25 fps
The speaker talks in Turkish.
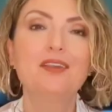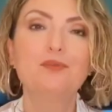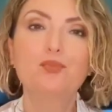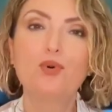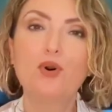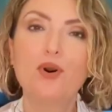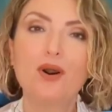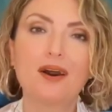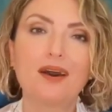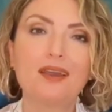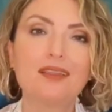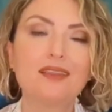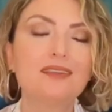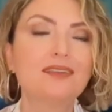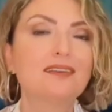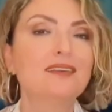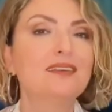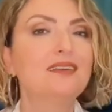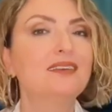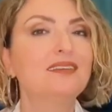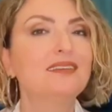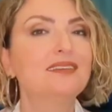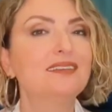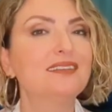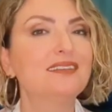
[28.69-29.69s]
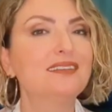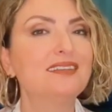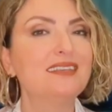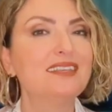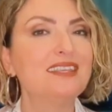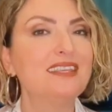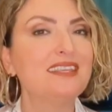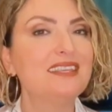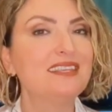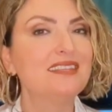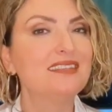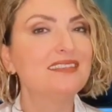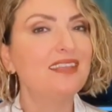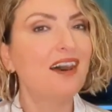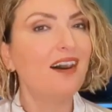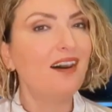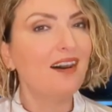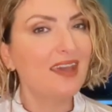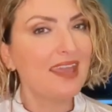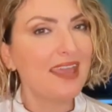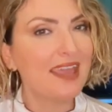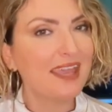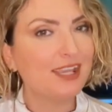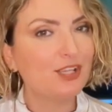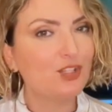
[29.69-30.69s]
Bu ay ee,
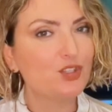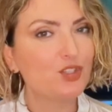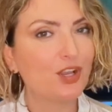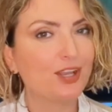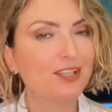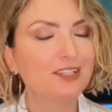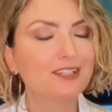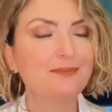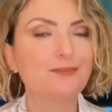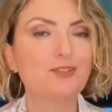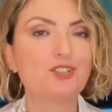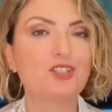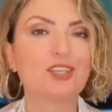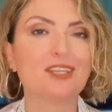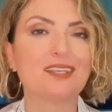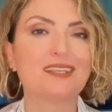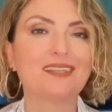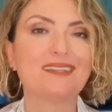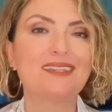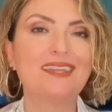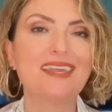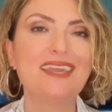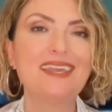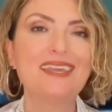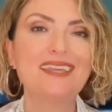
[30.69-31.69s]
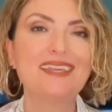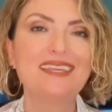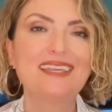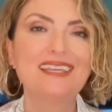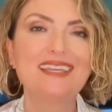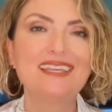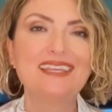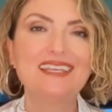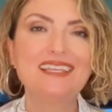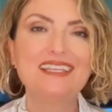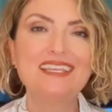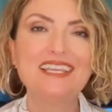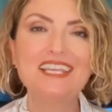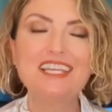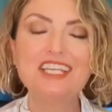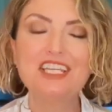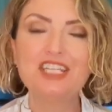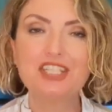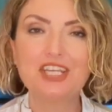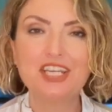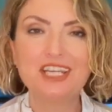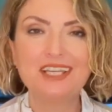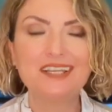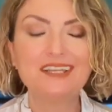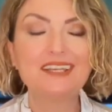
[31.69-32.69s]
daha heyecanlı bir şekilde yeni
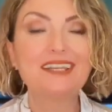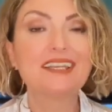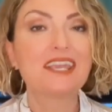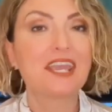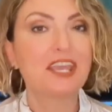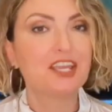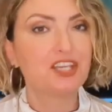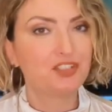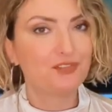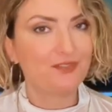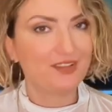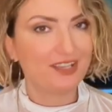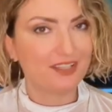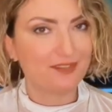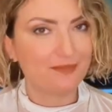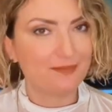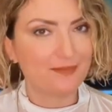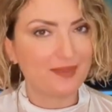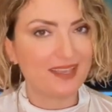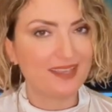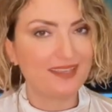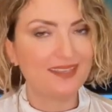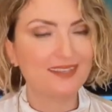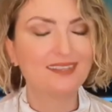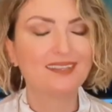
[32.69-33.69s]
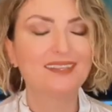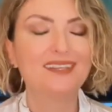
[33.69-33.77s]
şeyleri keşfetme,